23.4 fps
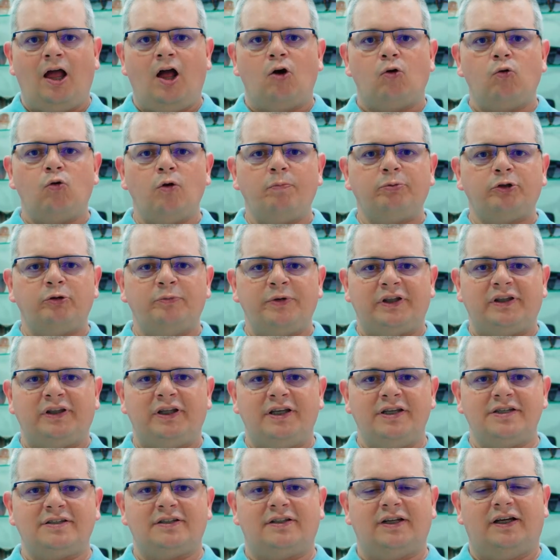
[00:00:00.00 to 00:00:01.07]
O
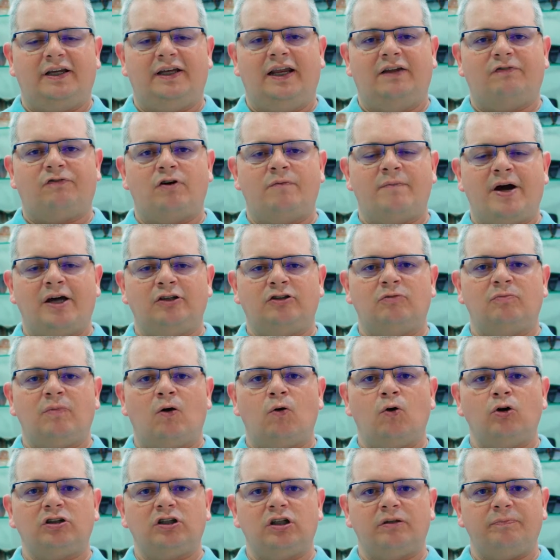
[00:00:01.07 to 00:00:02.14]
optometrista ele é formado numa
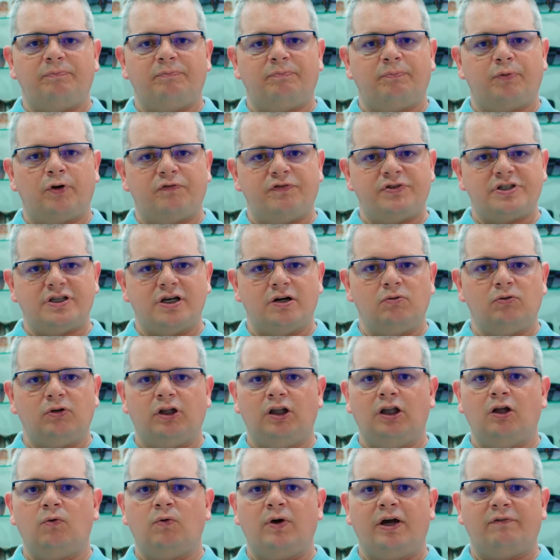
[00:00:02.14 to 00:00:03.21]
outra profissão,
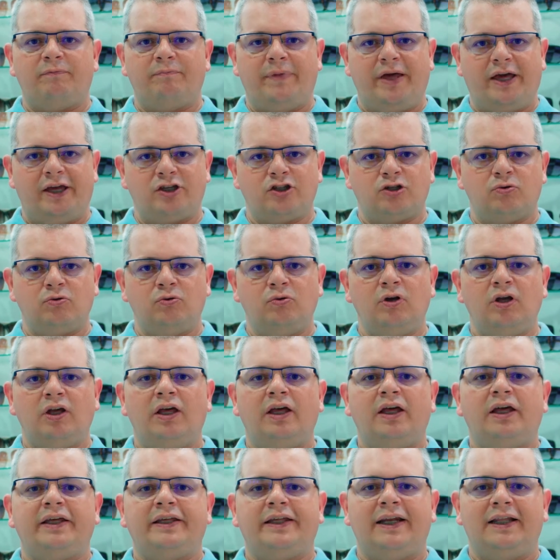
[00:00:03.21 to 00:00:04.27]
não é médico,
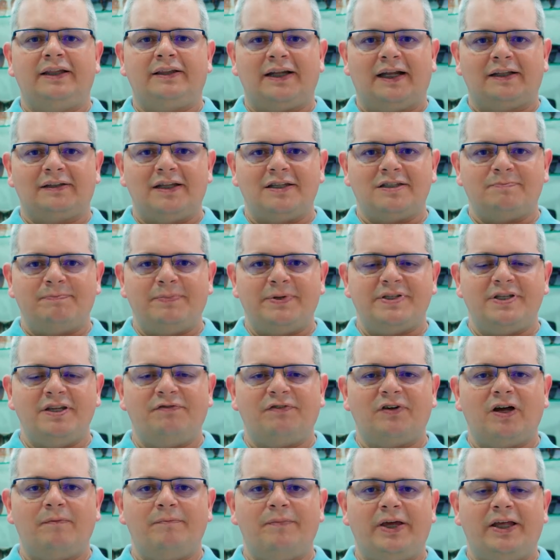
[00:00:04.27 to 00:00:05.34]
e ele trata
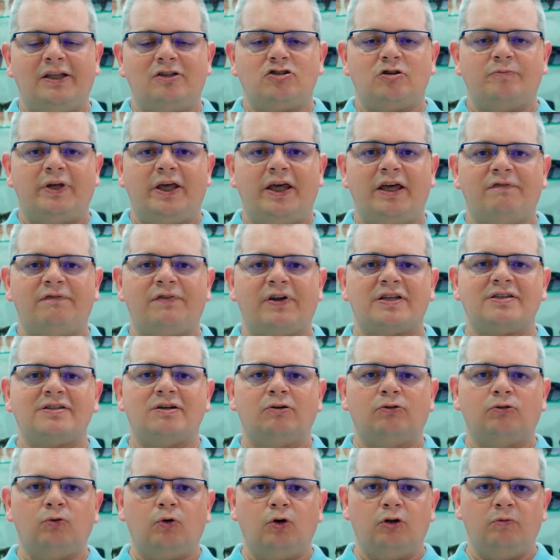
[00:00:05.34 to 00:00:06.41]
especificamente sobre refração
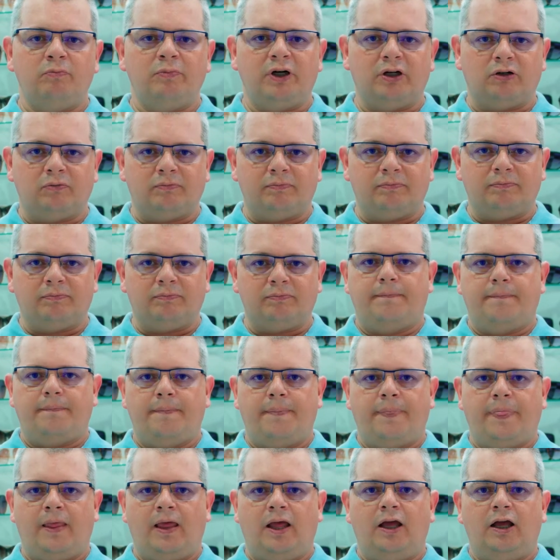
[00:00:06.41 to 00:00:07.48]
do olho humano.
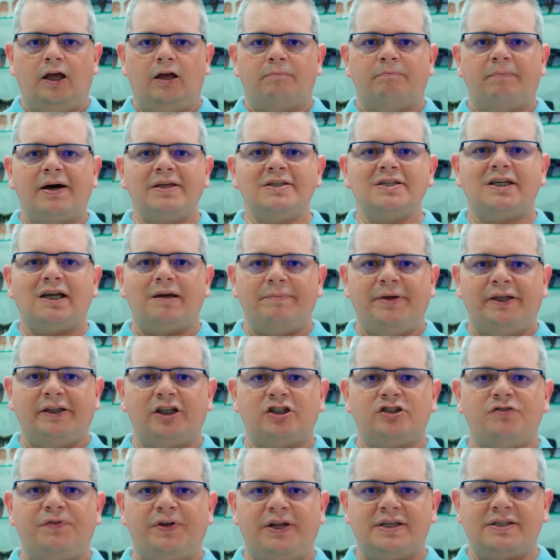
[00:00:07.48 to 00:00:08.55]
Basicamente,
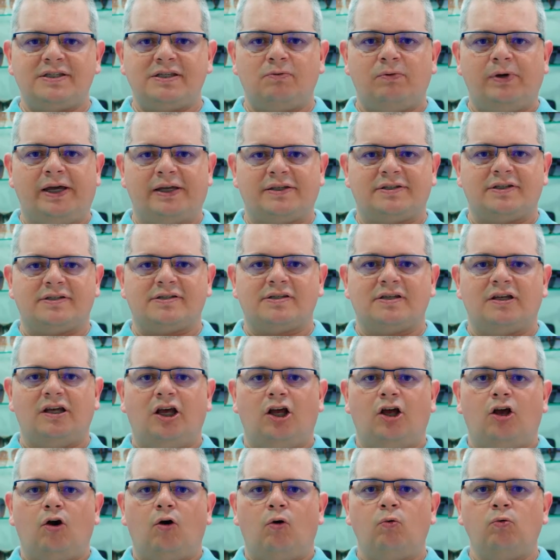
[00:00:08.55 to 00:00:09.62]
as diferenças são essas.
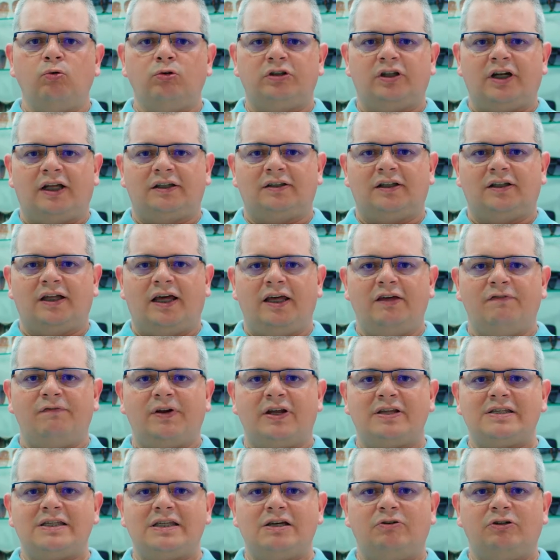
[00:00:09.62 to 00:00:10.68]
Um trata da
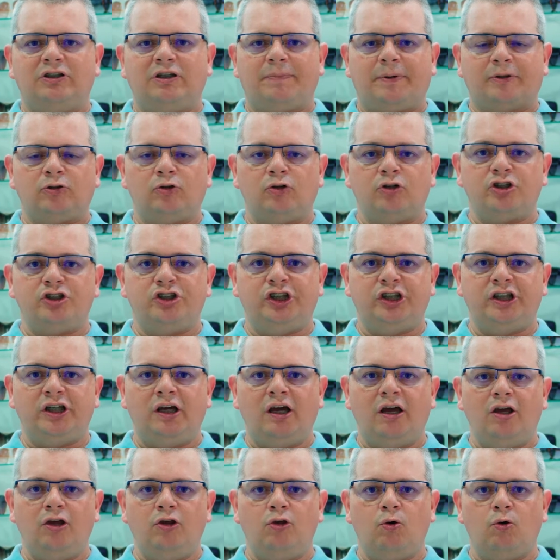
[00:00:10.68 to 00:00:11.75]
refração e da
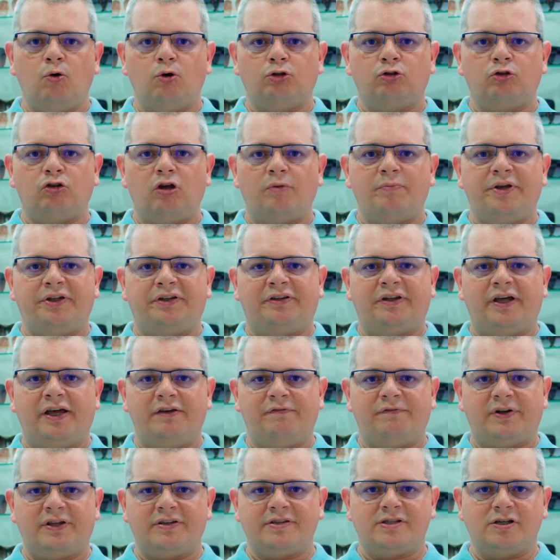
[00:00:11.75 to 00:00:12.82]
patologia e o outro somente da
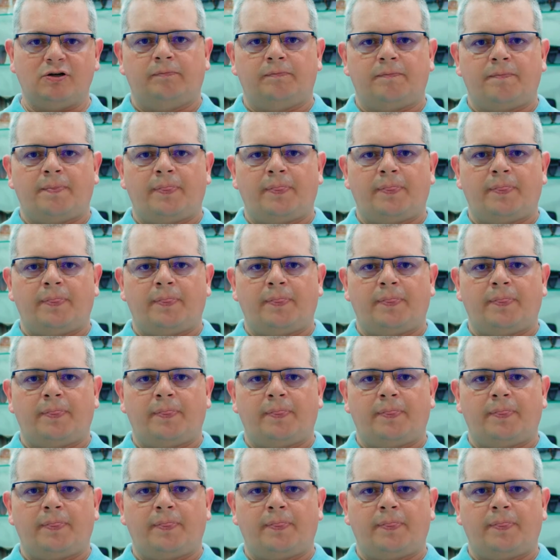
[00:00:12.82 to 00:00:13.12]
refração.